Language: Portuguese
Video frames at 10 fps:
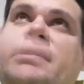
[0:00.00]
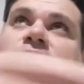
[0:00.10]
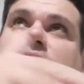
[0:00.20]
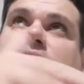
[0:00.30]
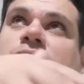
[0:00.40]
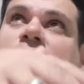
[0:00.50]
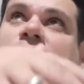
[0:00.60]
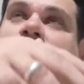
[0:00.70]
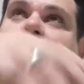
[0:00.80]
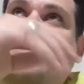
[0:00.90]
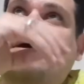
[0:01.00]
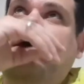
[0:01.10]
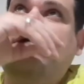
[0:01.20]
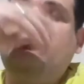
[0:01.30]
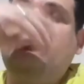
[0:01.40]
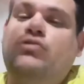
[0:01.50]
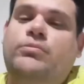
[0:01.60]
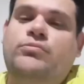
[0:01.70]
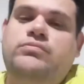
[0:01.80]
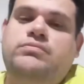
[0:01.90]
querendo ou não está ganhando nome